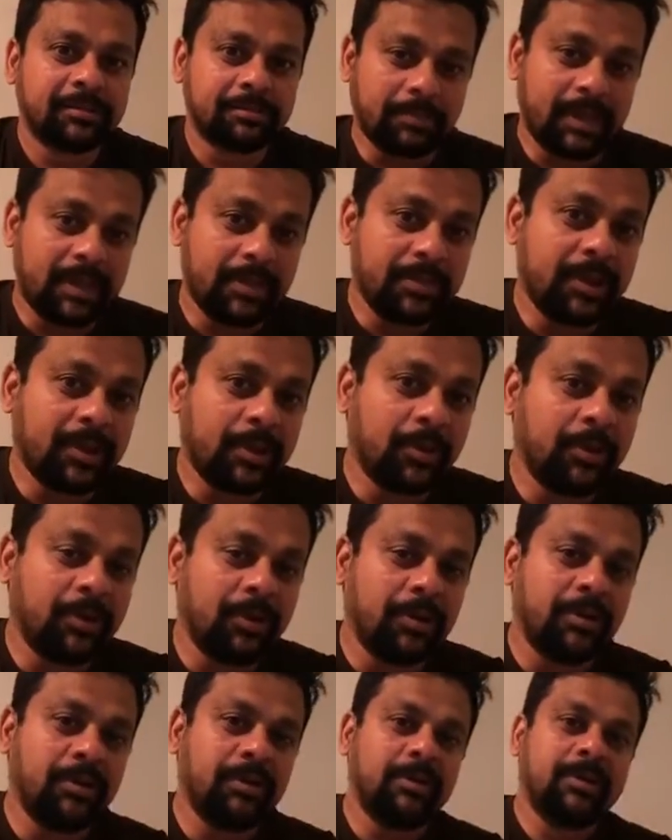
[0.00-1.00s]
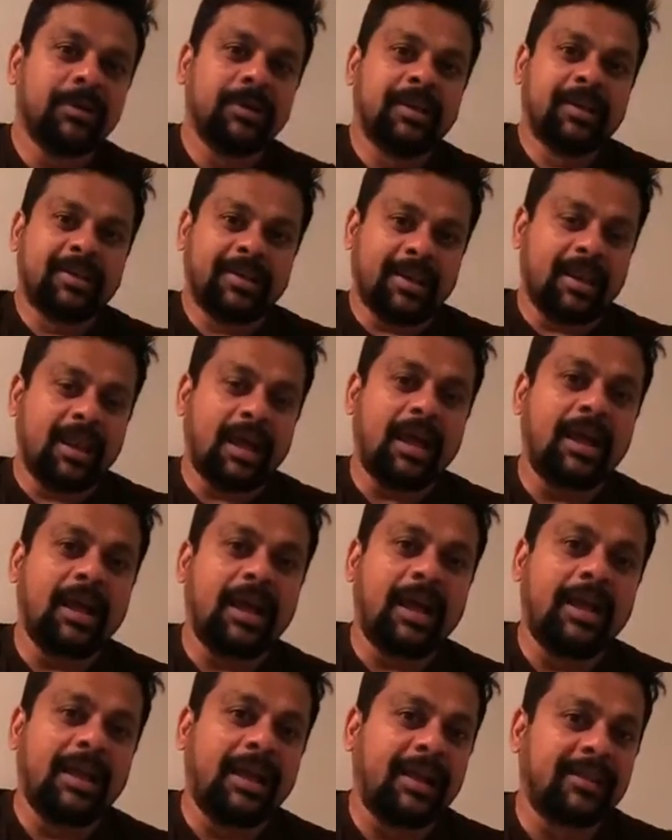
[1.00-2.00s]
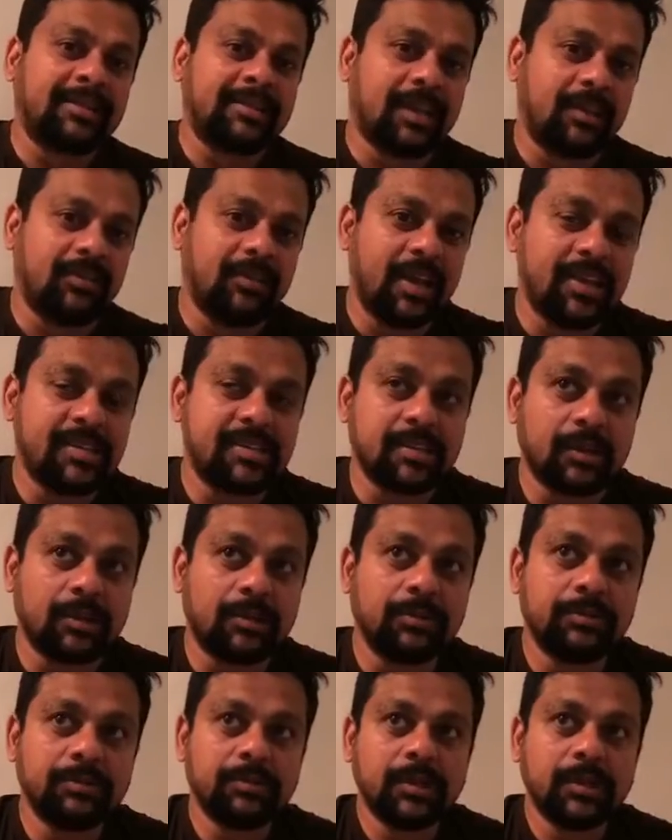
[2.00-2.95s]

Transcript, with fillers: మరి మీరు ఎలాగా ఇలాంటి సర్వే ఇచ్చారు